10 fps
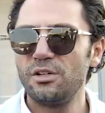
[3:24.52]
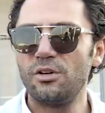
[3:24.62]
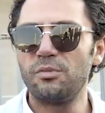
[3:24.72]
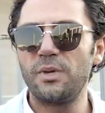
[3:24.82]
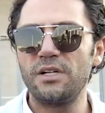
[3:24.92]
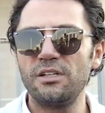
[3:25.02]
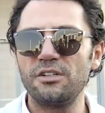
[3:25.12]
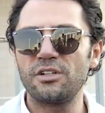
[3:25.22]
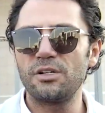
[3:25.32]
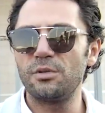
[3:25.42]
Yok ben
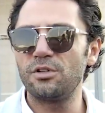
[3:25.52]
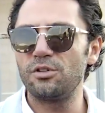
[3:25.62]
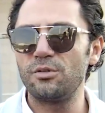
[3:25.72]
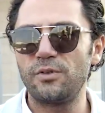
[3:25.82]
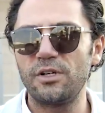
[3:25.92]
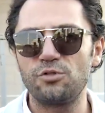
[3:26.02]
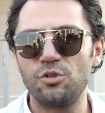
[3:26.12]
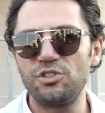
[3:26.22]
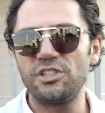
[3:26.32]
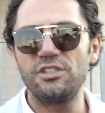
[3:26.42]
Yaşar'a bakıyordum falan
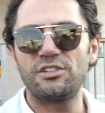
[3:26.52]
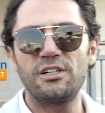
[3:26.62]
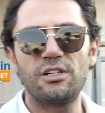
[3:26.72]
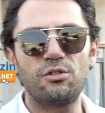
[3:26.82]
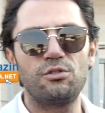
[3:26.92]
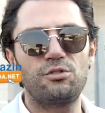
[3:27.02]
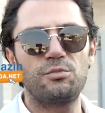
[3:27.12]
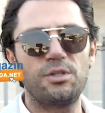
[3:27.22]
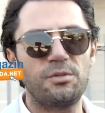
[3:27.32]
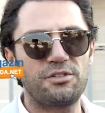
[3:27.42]
çok çirkin şeyler
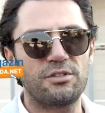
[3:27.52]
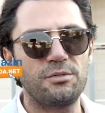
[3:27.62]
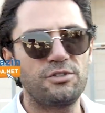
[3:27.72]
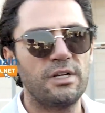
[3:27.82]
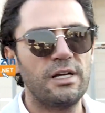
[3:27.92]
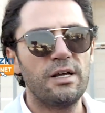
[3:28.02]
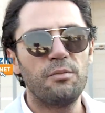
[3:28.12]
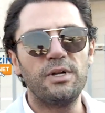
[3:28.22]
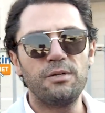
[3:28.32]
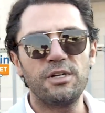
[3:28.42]
konuşulmaya başlamış.
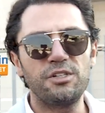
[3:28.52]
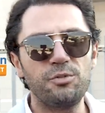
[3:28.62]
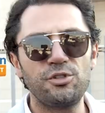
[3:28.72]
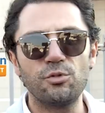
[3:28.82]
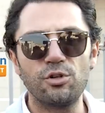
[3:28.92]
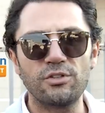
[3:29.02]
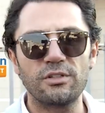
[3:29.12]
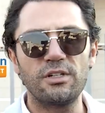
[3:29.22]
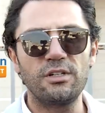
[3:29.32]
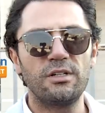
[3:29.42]
Benim geçmişim
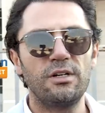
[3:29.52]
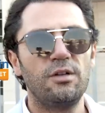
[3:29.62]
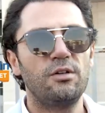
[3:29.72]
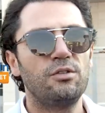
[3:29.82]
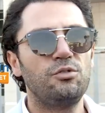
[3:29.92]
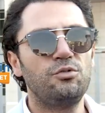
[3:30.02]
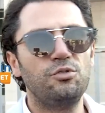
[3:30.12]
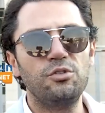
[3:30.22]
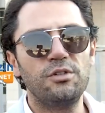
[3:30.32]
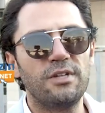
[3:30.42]
ortada.
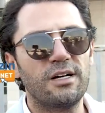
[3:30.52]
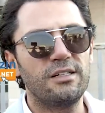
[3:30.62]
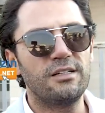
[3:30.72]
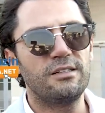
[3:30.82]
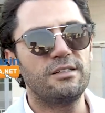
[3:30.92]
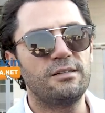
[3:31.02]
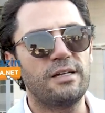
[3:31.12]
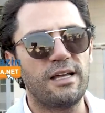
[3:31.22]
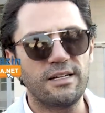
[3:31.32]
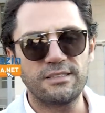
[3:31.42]
Dün, yani
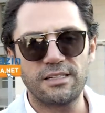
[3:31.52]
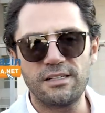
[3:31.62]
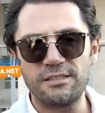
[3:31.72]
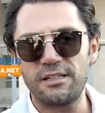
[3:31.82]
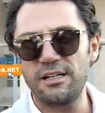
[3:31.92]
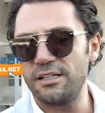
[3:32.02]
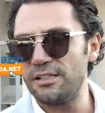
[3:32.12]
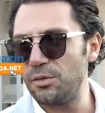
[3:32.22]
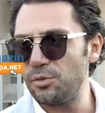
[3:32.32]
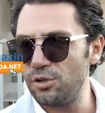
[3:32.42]
eğer Seren
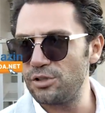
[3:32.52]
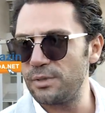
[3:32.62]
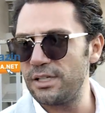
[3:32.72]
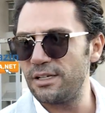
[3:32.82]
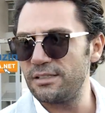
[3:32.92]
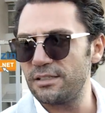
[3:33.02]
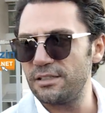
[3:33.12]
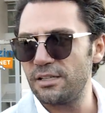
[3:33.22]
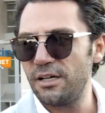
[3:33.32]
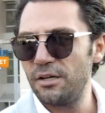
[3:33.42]
Serengil'den bir önceme
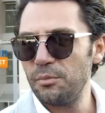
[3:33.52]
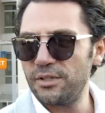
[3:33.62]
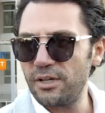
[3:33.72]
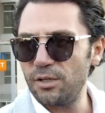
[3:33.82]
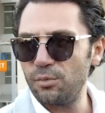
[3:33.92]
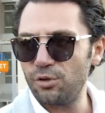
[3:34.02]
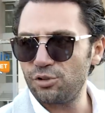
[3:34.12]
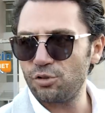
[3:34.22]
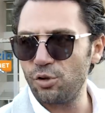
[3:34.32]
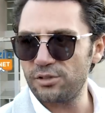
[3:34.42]
inerseniz bir tane
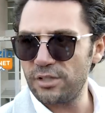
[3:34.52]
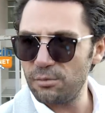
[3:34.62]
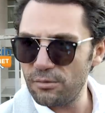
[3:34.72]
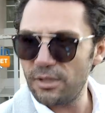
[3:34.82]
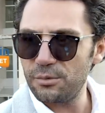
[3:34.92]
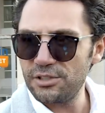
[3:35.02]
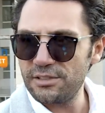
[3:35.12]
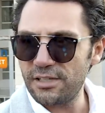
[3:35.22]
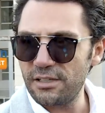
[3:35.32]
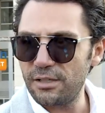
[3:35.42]
boş konserim mi varmış
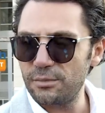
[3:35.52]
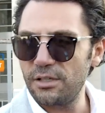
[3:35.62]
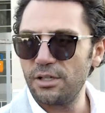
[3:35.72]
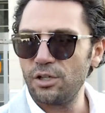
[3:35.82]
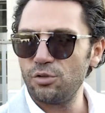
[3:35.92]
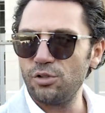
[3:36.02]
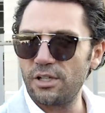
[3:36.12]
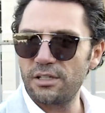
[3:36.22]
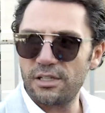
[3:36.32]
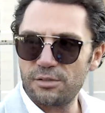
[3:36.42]
Instagram'da?
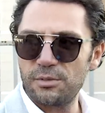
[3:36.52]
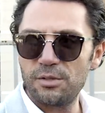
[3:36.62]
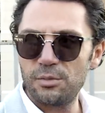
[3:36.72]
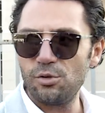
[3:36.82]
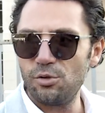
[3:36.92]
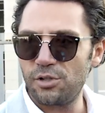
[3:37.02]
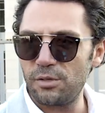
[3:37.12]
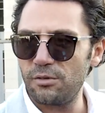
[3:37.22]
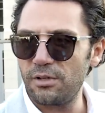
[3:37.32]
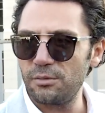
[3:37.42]
Dünyada gezmediğim bir
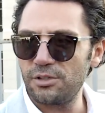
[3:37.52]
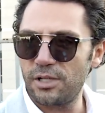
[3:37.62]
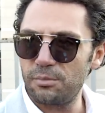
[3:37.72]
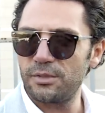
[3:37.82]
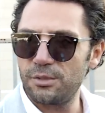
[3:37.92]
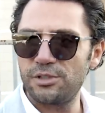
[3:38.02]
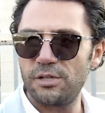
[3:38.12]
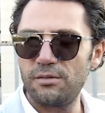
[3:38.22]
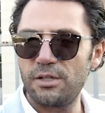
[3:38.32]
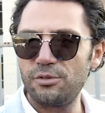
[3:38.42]
ülke mi varmış? Yapmadığım
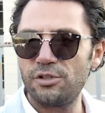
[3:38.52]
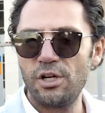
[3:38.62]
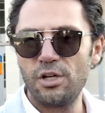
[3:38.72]
şey mi varmış?